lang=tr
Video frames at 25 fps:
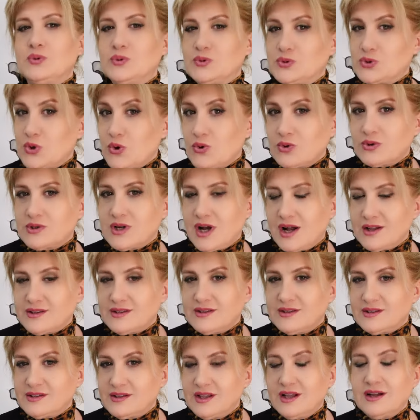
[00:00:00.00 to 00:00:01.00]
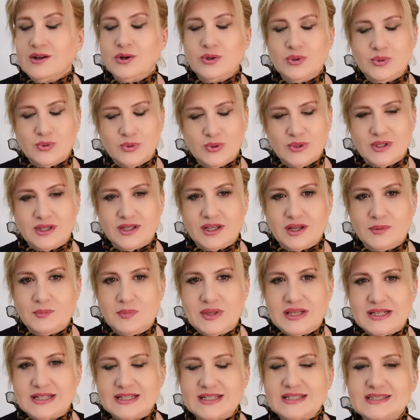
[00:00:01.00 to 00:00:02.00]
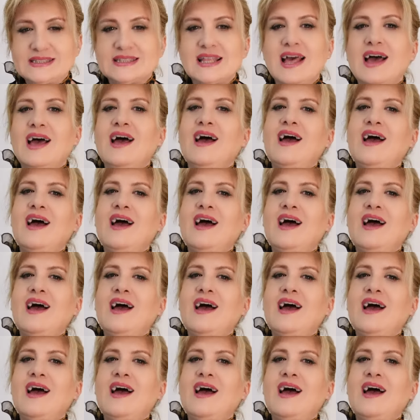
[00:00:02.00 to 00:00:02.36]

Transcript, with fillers: çok rahatlıkla kullanabiliriz.